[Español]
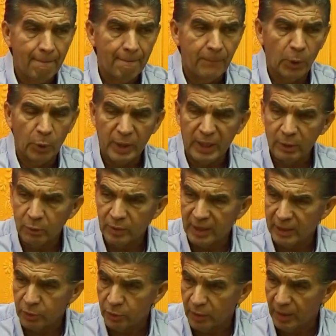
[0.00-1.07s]
poner una
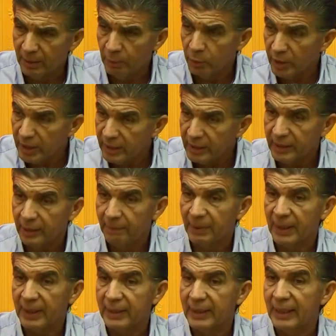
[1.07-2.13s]
ciudad bonita
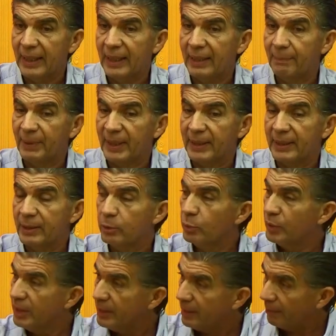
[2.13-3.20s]
para que, la, para que el
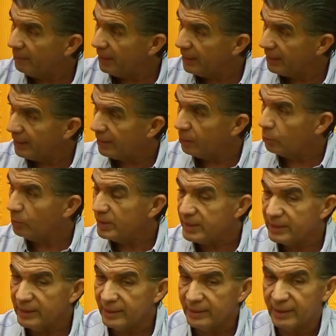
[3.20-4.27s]
turista venga, nos
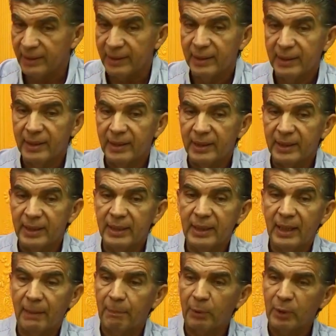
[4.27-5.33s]
visite, y
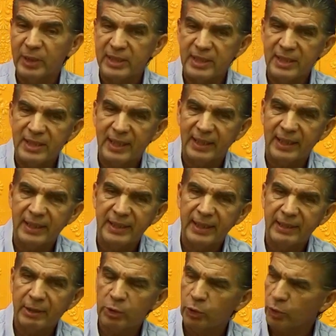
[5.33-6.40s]
la policía que ya
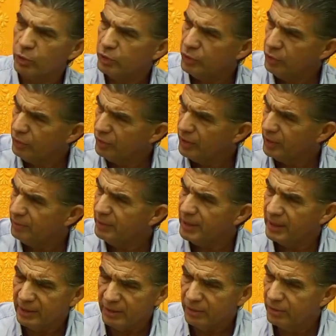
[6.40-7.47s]
no extorsionen.
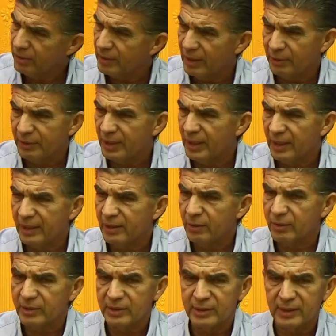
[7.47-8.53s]
Mire, yo, Claudia, le
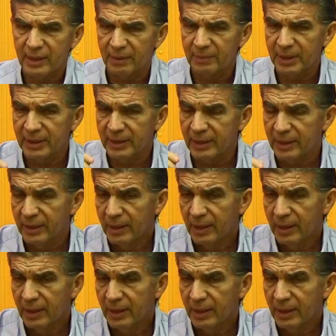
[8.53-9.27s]
digo sinceramente,